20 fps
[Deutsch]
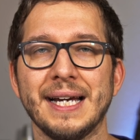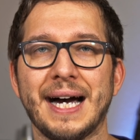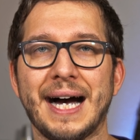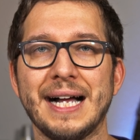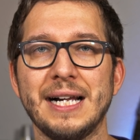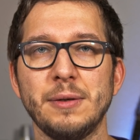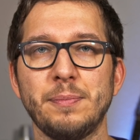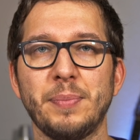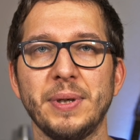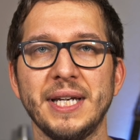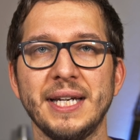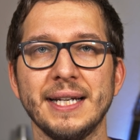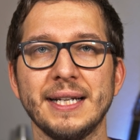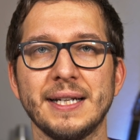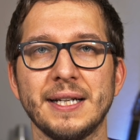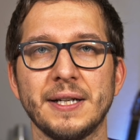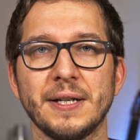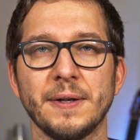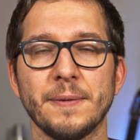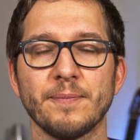Alpic
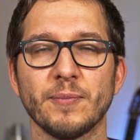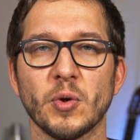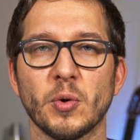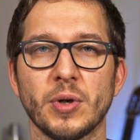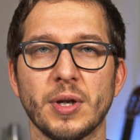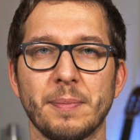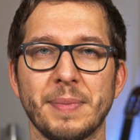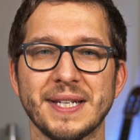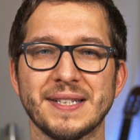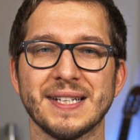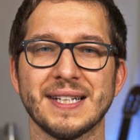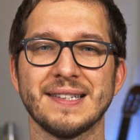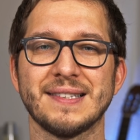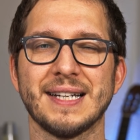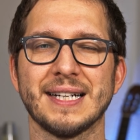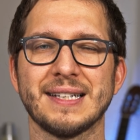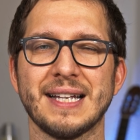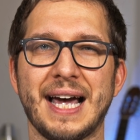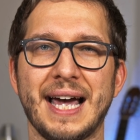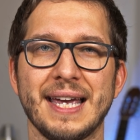oder besser gesagt